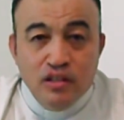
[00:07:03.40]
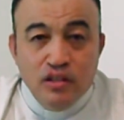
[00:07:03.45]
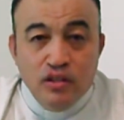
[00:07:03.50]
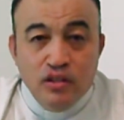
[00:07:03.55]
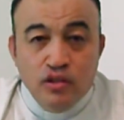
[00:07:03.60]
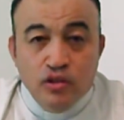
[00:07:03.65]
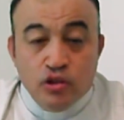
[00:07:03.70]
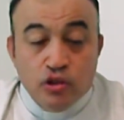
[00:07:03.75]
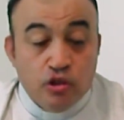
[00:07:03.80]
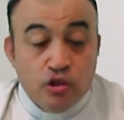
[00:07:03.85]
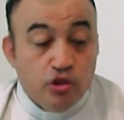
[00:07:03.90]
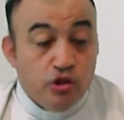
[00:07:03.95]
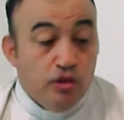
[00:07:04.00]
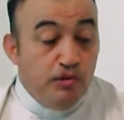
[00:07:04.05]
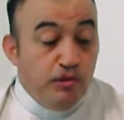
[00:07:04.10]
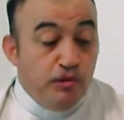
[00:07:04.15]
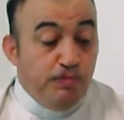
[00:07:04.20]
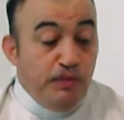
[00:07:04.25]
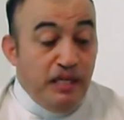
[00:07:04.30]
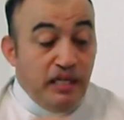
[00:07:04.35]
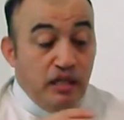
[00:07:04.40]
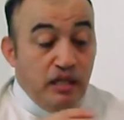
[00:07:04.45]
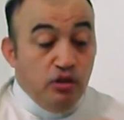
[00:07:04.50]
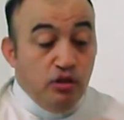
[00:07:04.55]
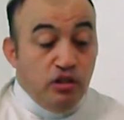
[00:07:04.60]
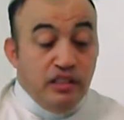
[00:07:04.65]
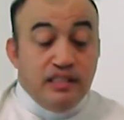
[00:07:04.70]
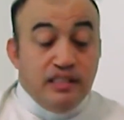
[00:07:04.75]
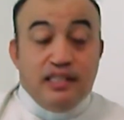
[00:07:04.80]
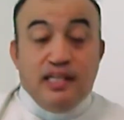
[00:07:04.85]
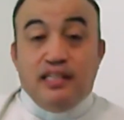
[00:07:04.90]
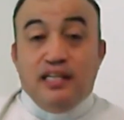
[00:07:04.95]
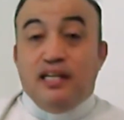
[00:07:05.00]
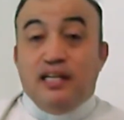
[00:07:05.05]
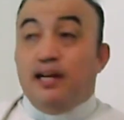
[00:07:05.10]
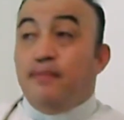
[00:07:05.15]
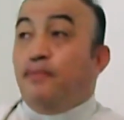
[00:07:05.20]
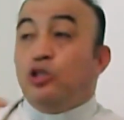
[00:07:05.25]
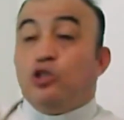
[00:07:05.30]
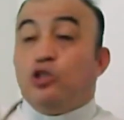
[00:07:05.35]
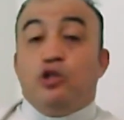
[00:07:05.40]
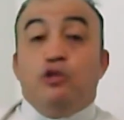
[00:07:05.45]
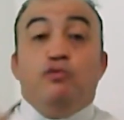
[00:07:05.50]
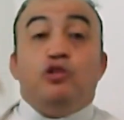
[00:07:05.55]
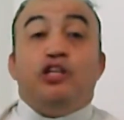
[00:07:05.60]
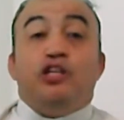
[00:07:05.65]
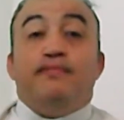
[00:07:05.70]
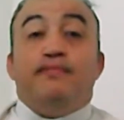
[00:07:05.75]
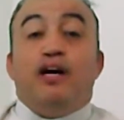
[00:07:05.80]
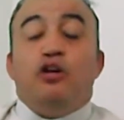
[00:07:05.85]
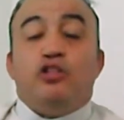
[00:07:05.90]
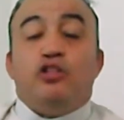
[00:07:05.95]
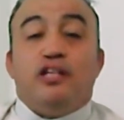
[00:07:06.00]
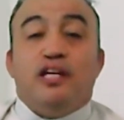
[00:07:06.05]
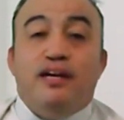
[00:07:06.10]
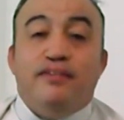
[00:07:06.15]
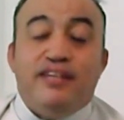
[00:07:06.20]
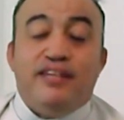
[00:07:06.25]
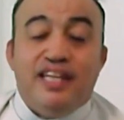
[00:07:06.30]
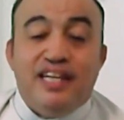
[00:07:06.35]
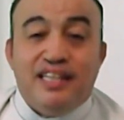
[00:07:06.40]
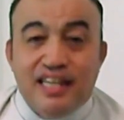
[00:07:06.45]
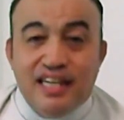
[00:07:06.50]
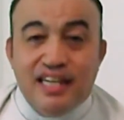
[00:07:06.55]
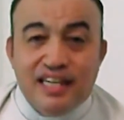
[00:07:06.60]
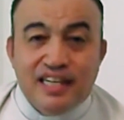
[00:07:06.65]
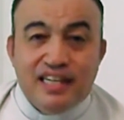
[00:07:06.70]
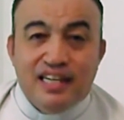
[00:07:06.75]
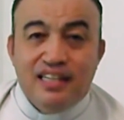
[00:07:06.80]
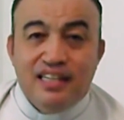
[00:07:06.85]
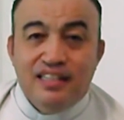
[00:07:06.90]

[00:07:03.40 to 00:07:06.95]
Nosotros somos peregrinos en esta tierra, pero somos llamados a la vida eterna.